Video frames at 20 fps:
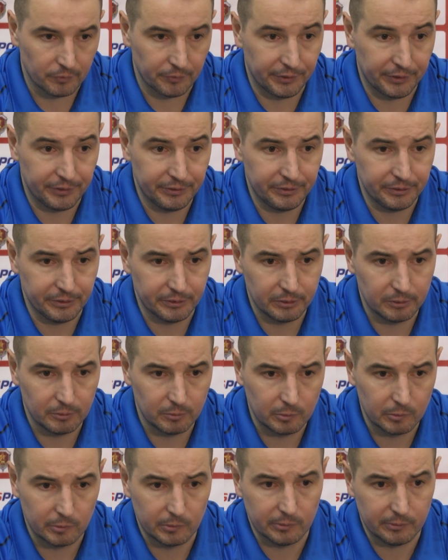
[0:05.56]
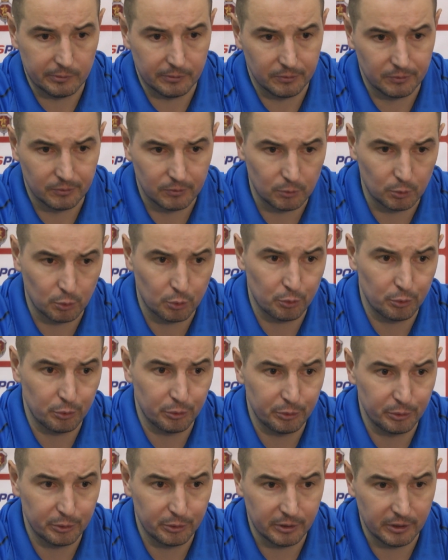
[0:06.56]
Да нет. То,
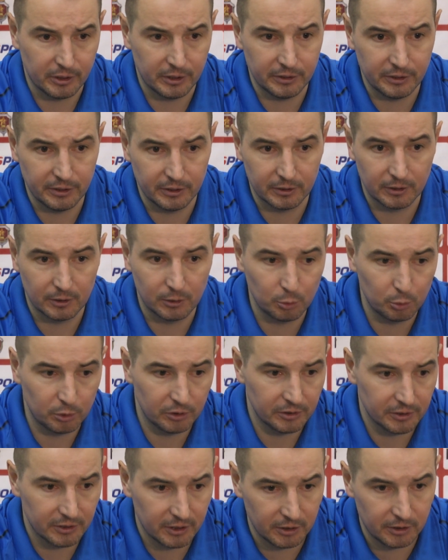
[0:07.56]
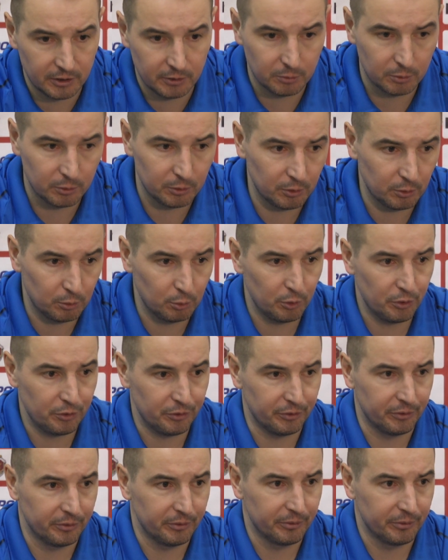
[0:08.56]
что они отдадут инициативу, это точно.